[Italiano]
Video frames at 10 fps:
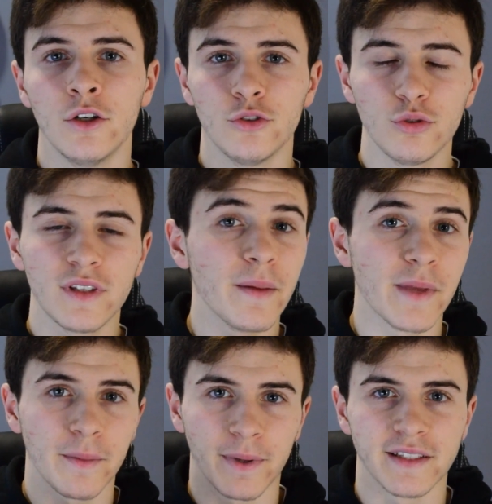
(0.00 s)
tutte le
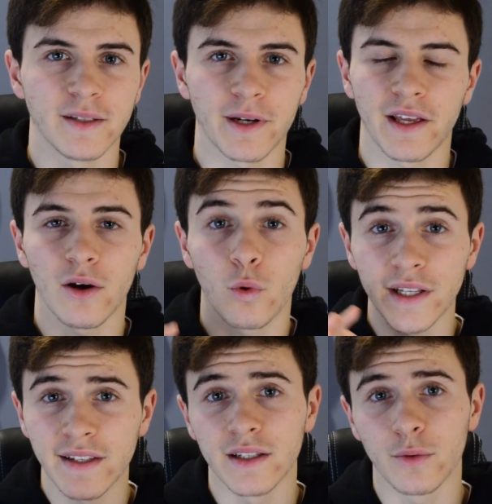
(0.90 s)
mie riprese perché la
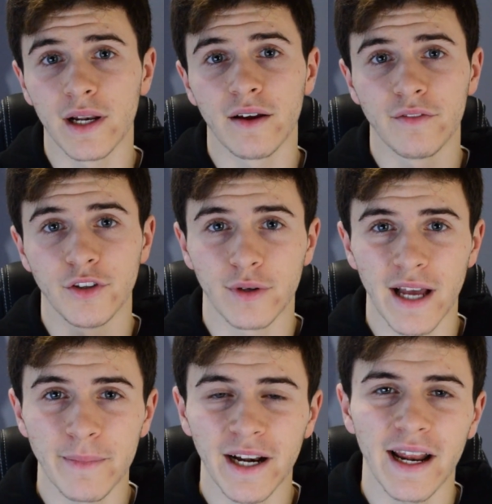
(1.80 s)
qualità di quella
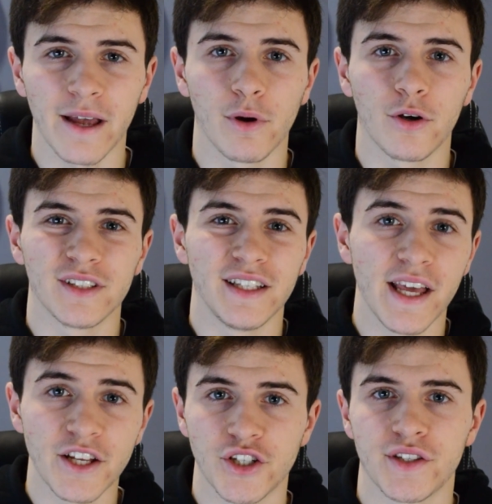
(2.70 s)
videocamera è qualcosa
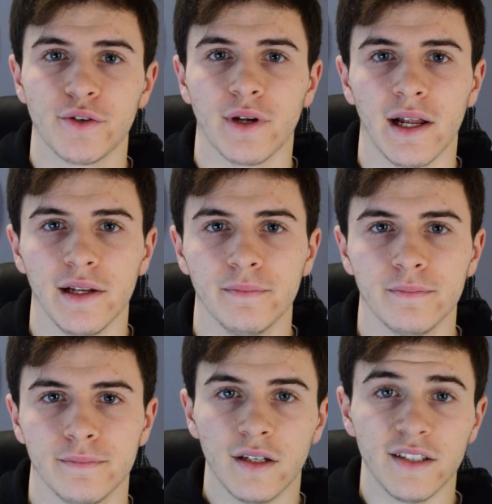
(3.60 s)
di eccezionale.